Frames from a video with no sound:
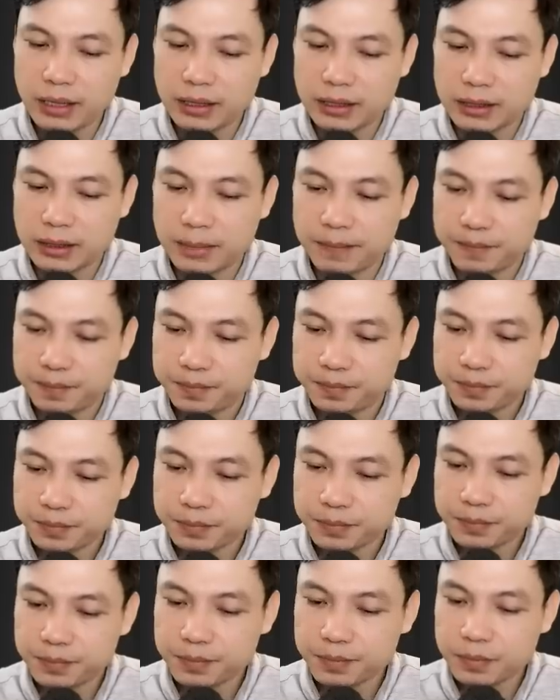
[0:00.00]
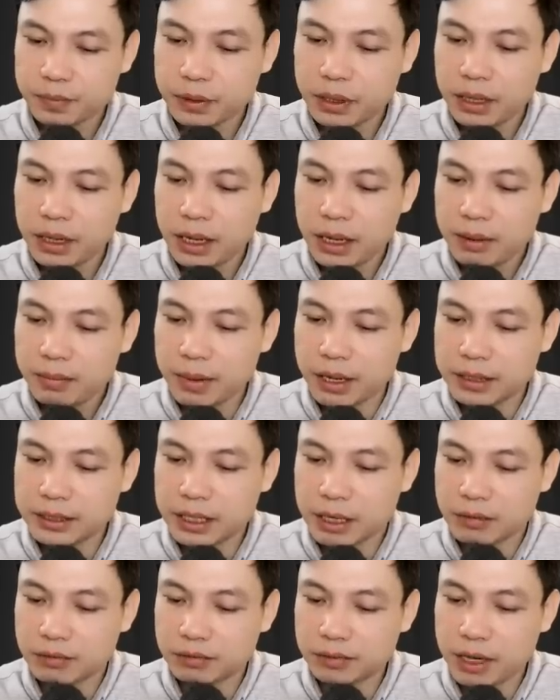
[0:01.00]
ba đường ác là súc
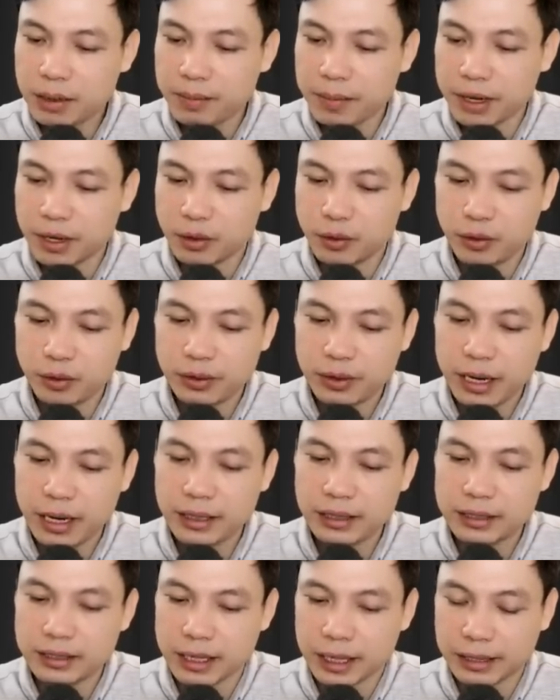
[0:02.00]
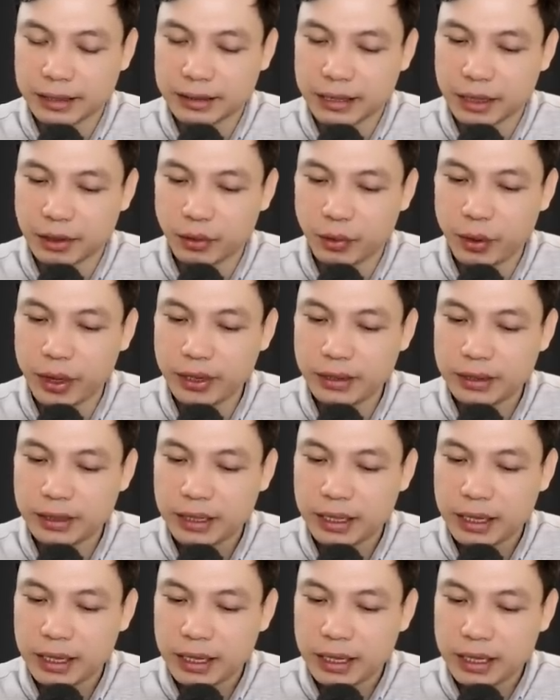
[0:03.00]
sanh, ngạ quỷ và địa ngục.
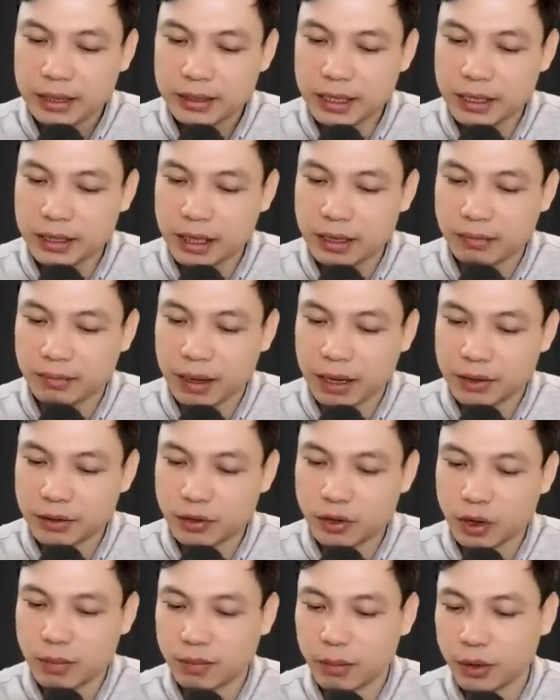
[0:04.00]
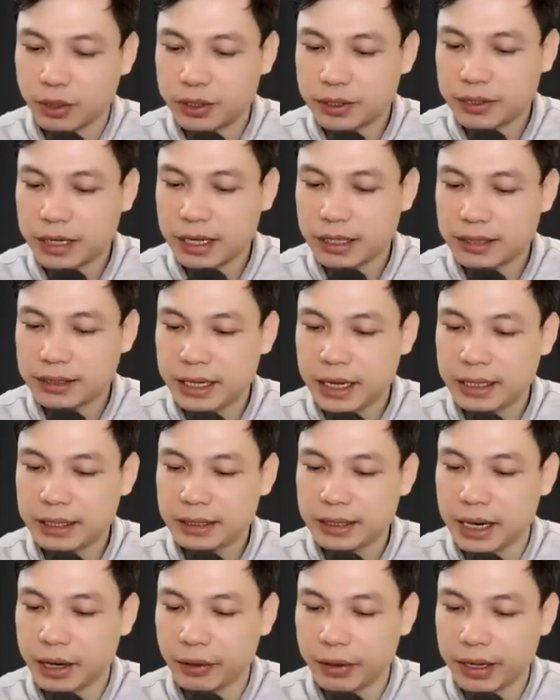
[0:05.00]
Thánh có 6 loại thần thông như
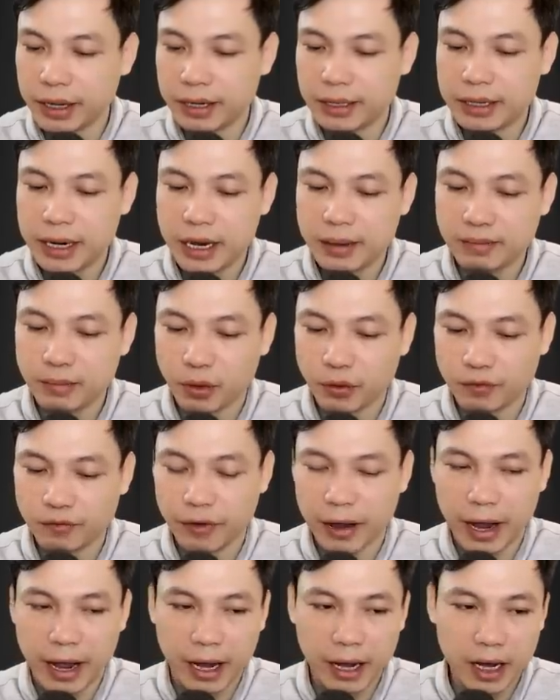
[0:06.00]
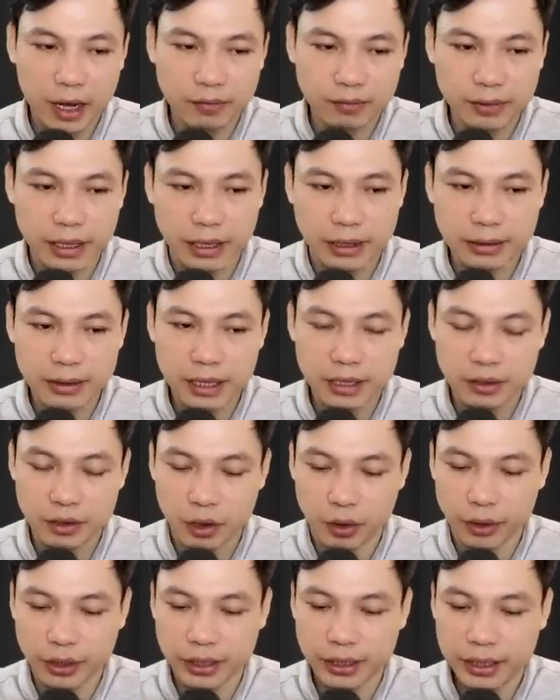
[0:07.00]
là thiên nhãn thông, thiên nhĩ
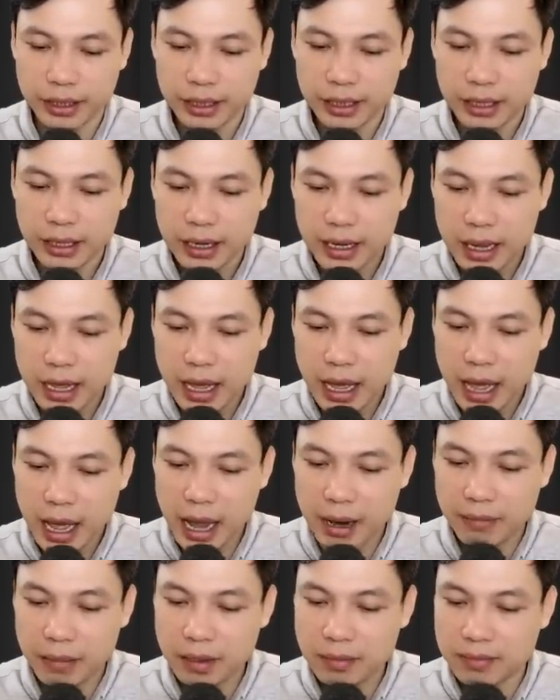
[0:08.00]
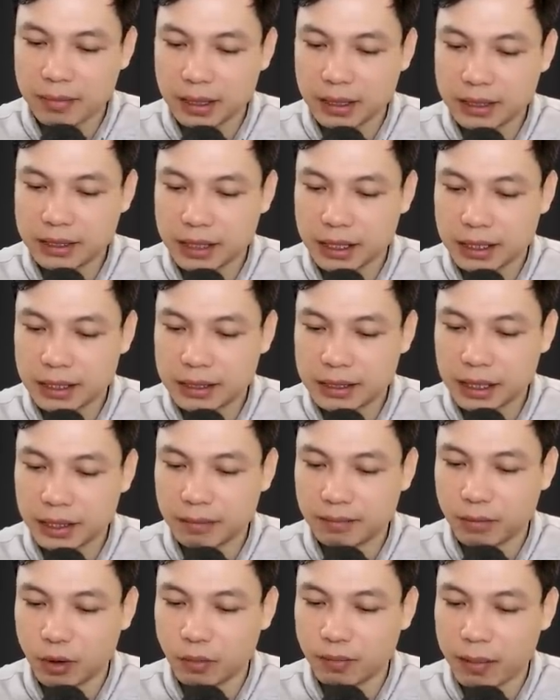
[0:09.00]
thông, tha tâm thông,
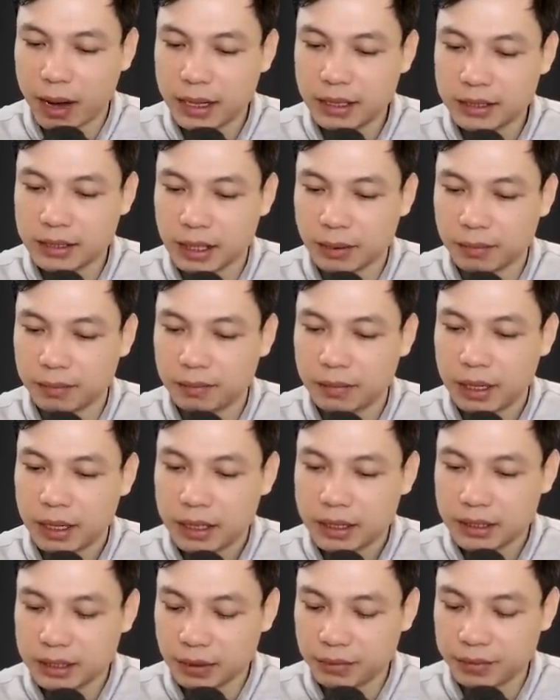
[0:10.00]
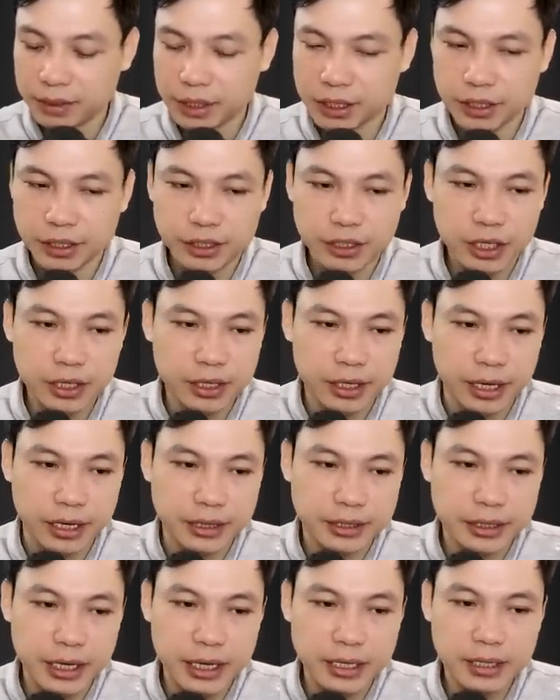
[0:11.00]
thần túc thông, thần cảnh
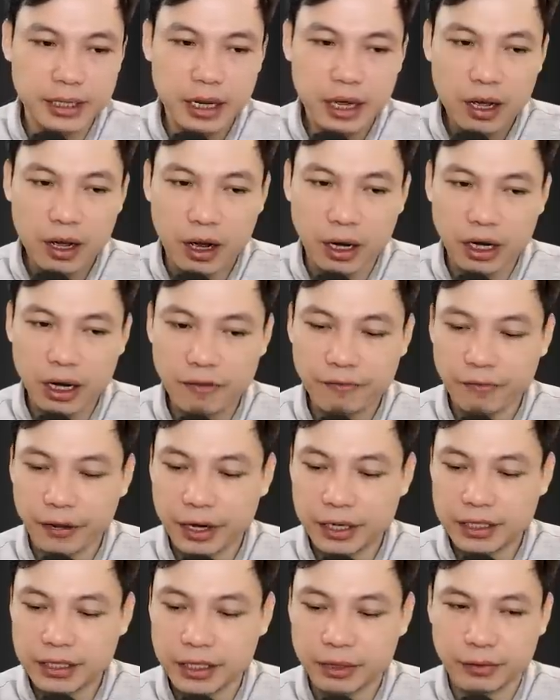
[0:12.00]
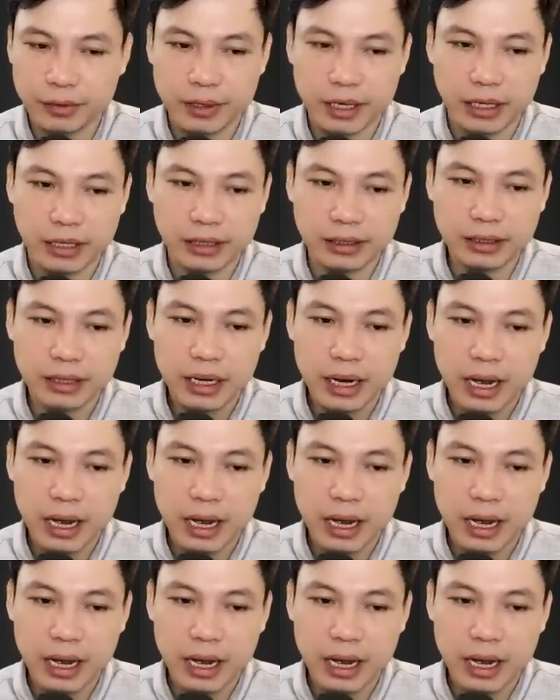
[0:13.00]
thông, lậu tận thông.